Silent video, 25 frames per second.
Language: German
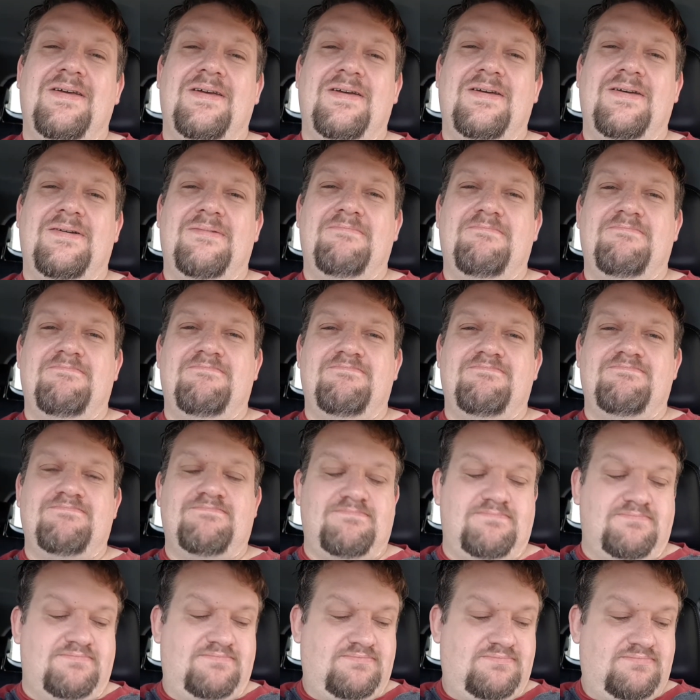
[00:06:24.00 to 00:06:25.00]
ähm,
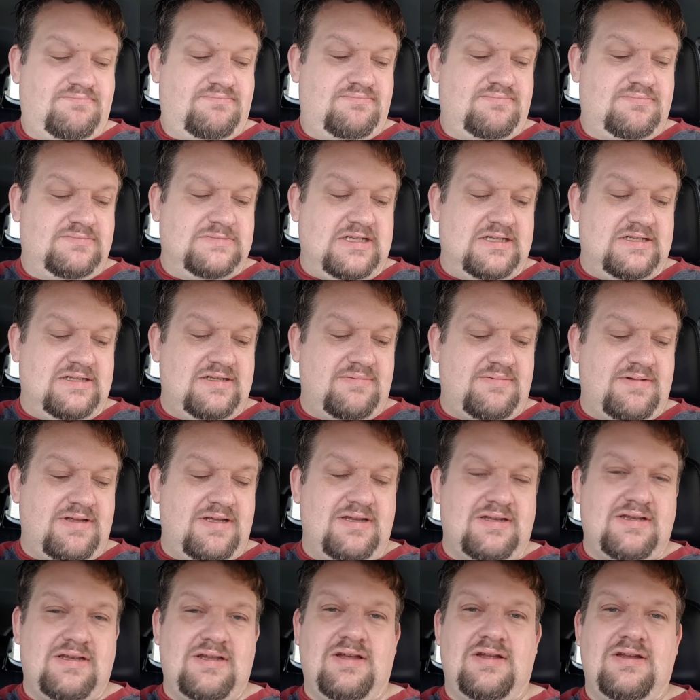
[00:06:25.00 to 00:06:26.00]
deshalb
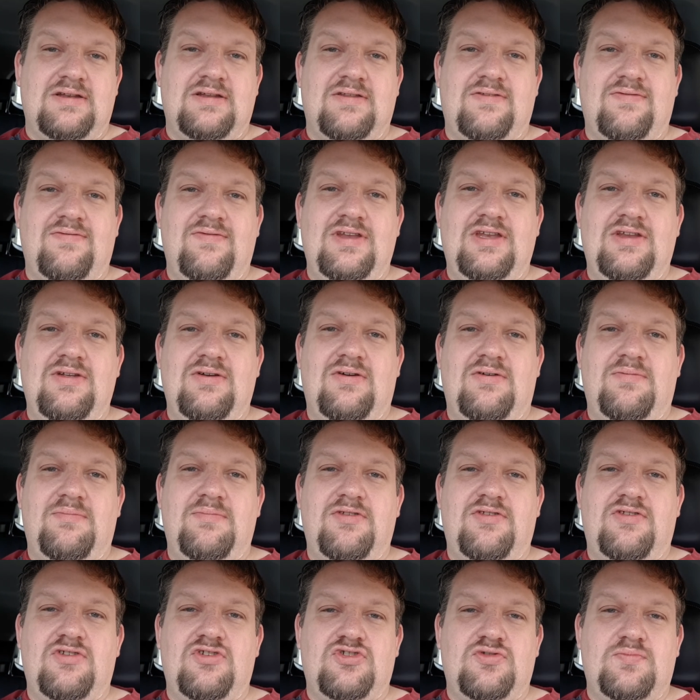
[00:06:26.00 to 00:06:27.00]
kriegt er das Video auch ein
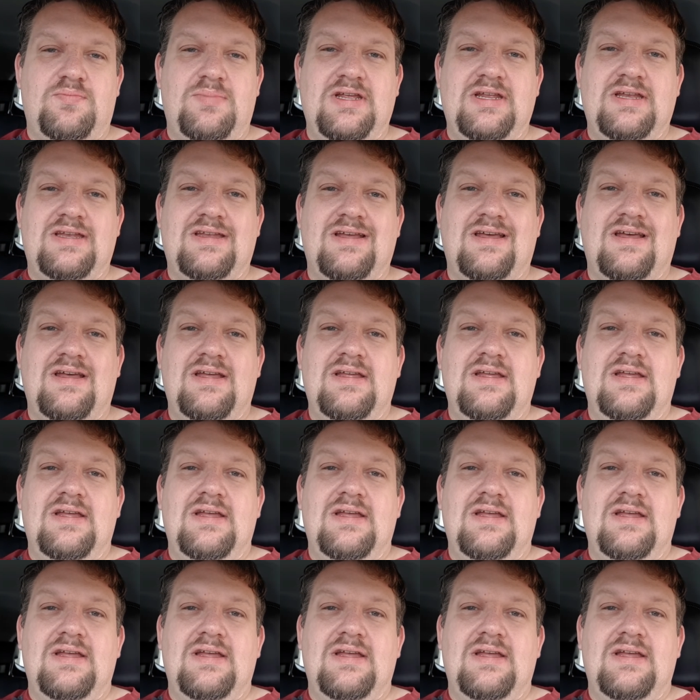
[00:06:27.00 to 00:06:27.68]
bisschen später.